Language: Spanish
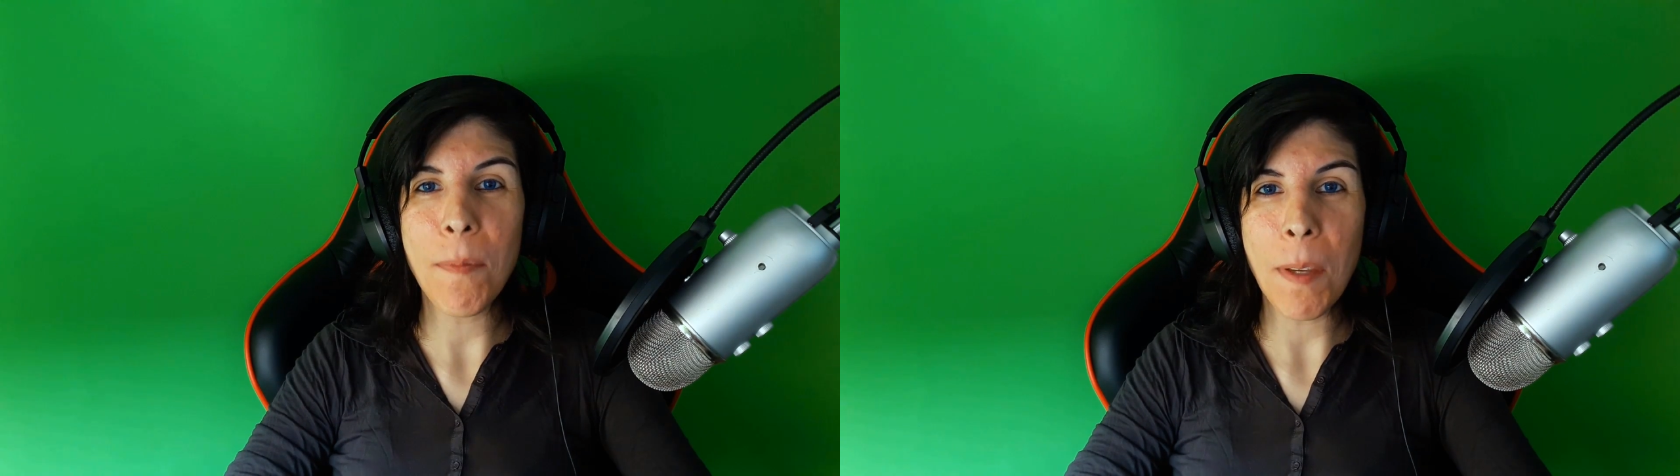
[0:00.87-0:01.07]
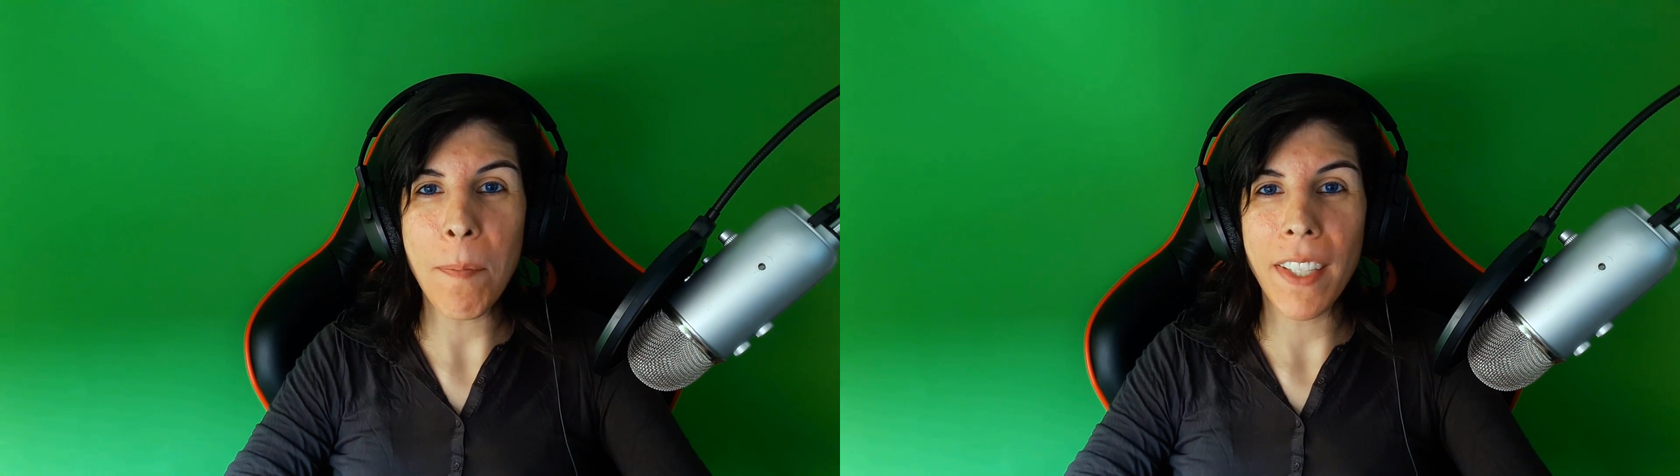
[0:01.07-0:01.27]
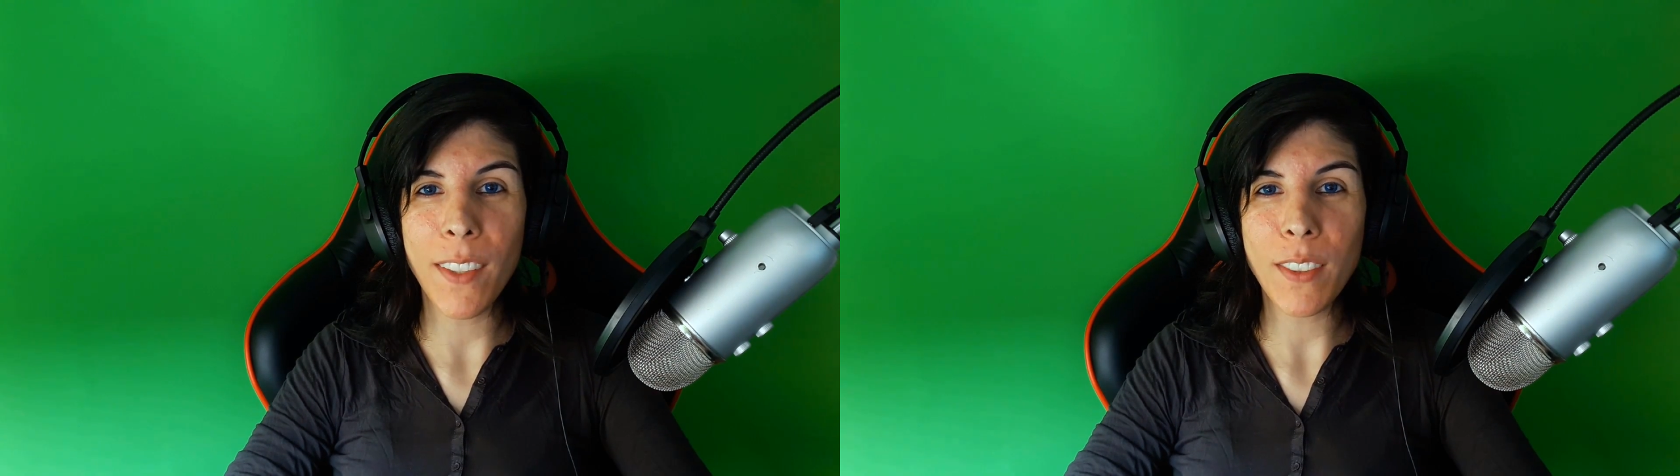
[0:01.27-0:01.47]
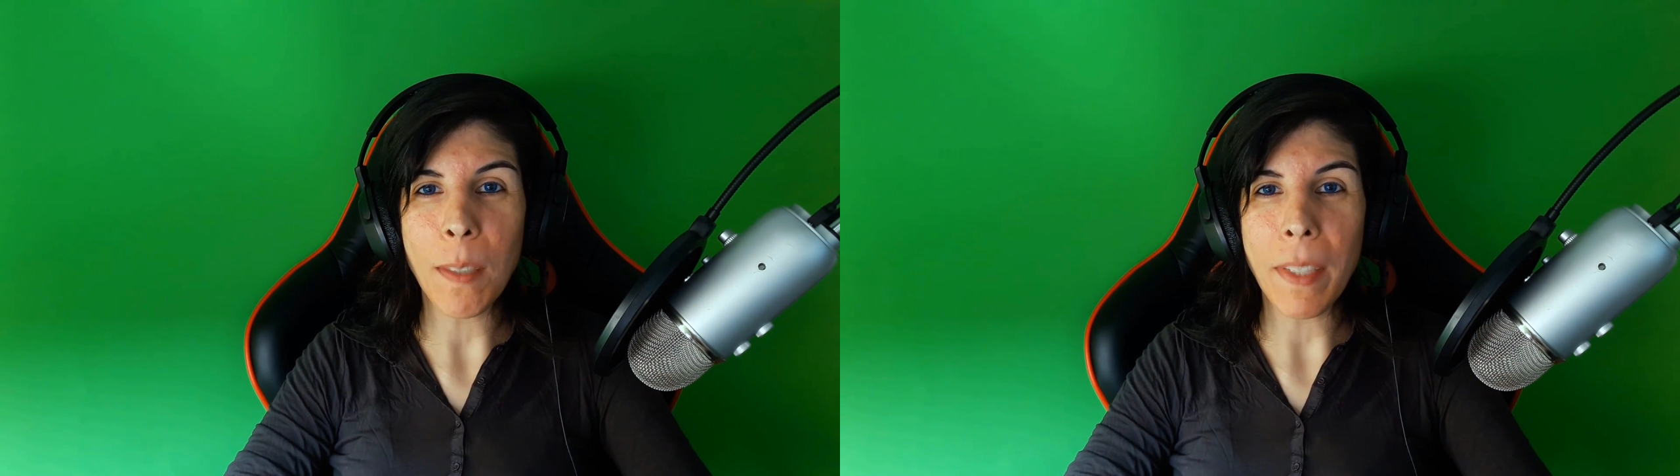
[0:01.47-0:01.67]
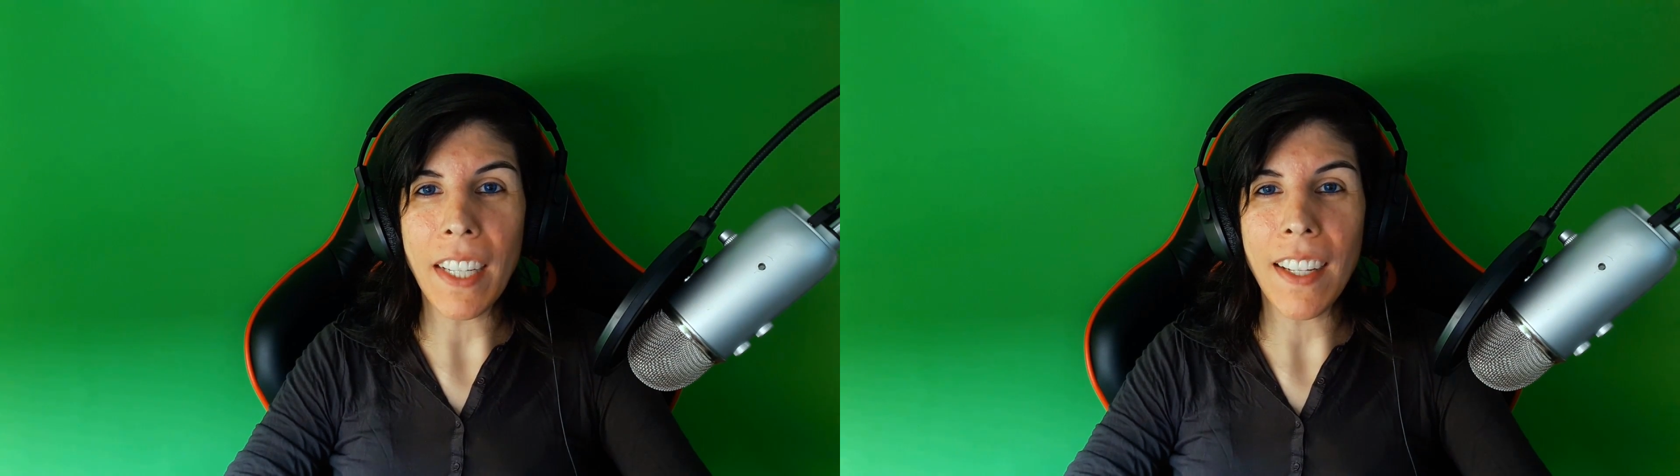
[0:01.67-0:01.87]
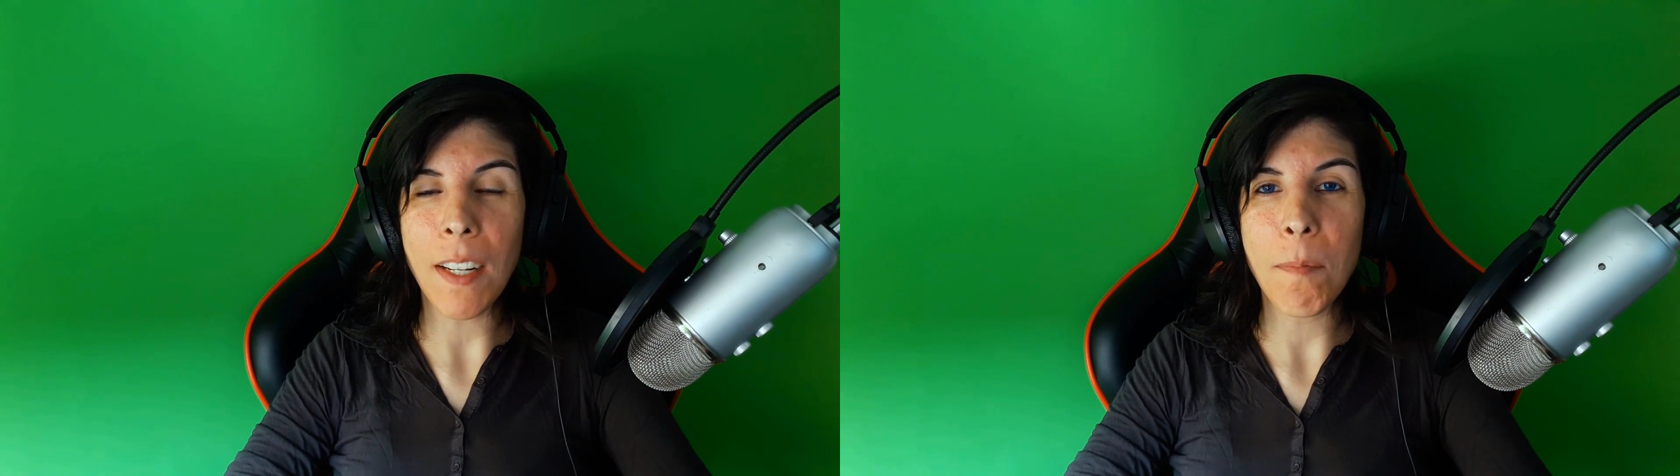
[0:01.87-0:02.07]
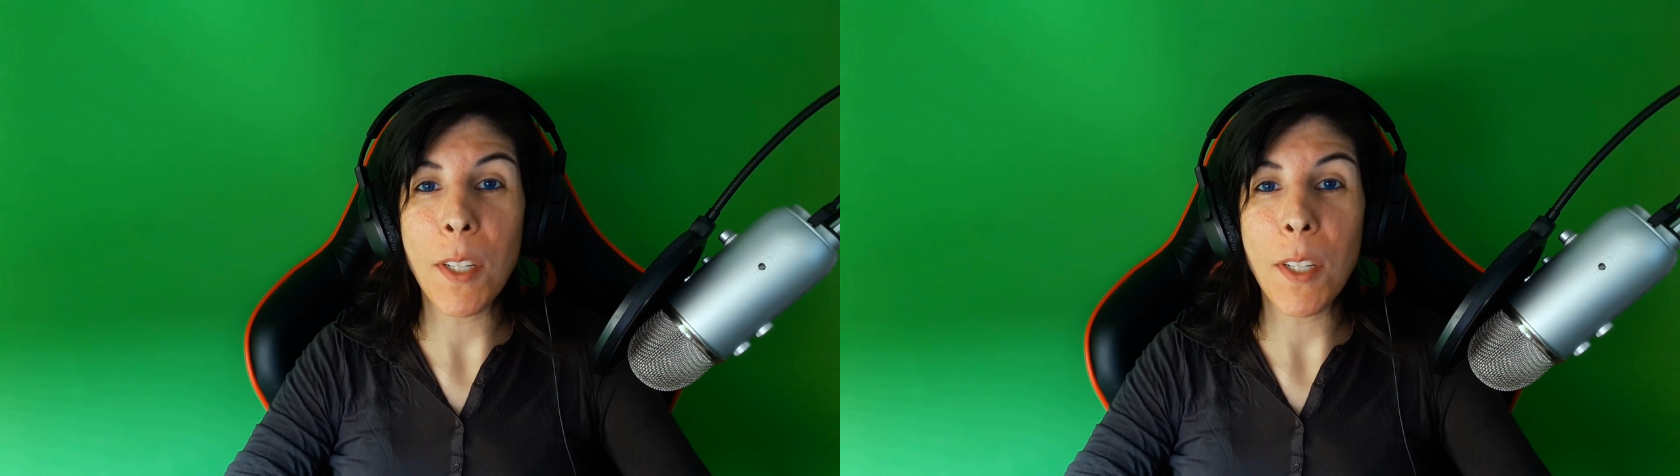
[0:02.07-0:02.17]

bienvenidos a mi canal,